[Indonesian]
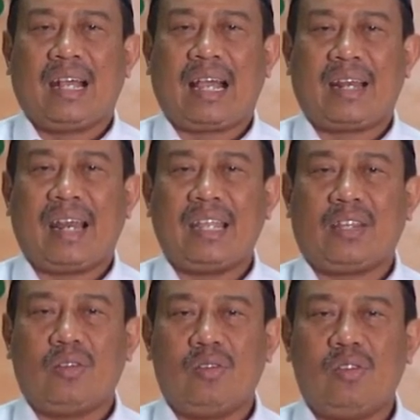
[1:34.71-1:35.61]
Karena
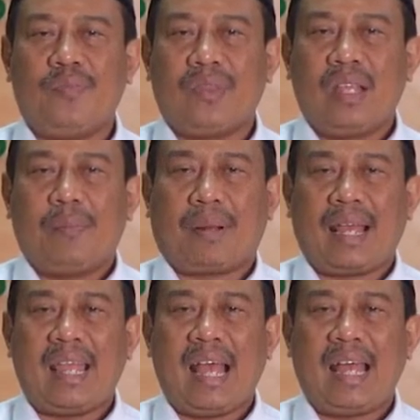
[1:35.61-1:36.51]
itu,
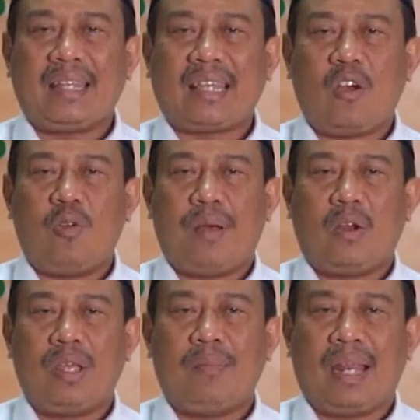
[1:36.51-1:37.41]
perayaan Tahun
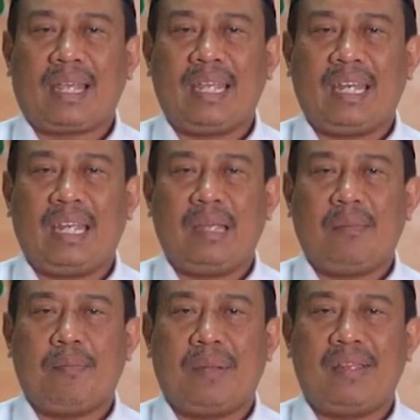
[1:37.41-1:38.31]
Baru Imlek ini
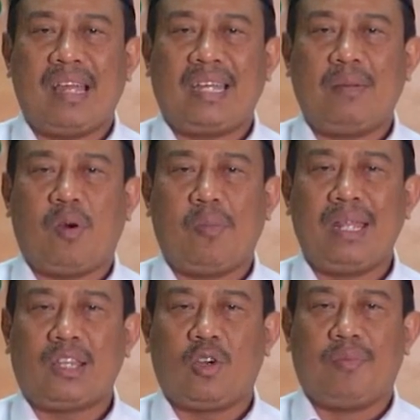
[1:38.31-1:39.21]
menjadi
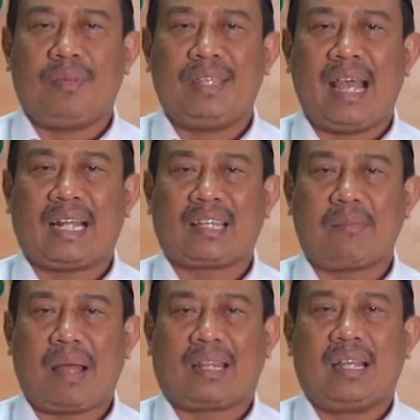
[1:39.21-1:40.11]
momentum yang
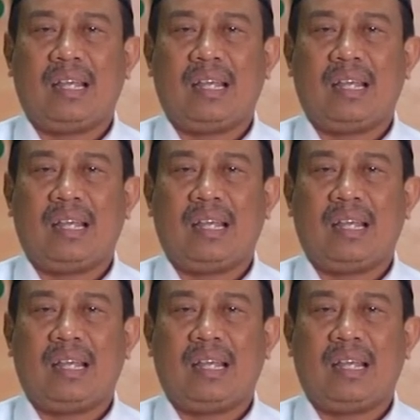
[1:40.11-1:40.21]
tepat